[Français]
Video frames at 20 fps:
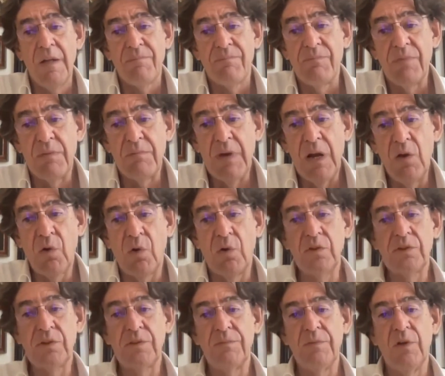Mais
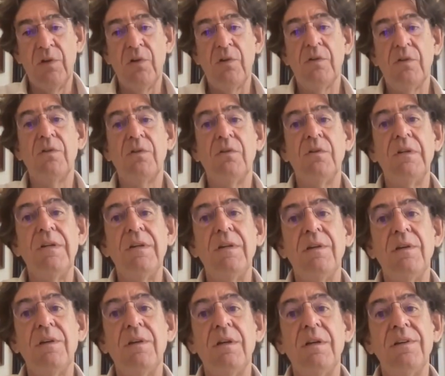malheureusement, euh,
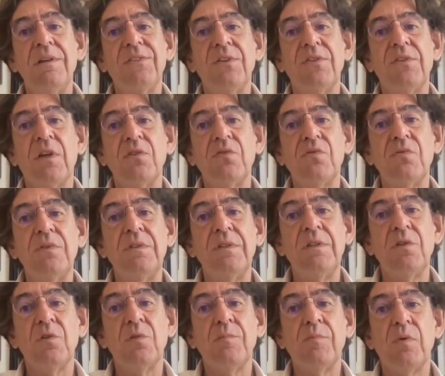les, les
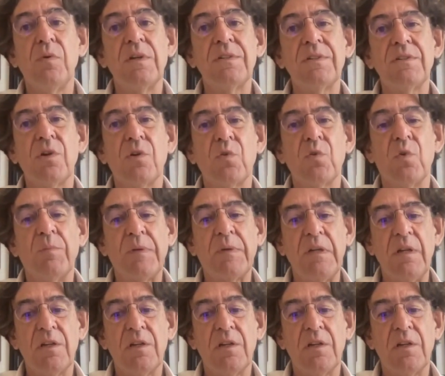États-Unis ont pour l'instant compris,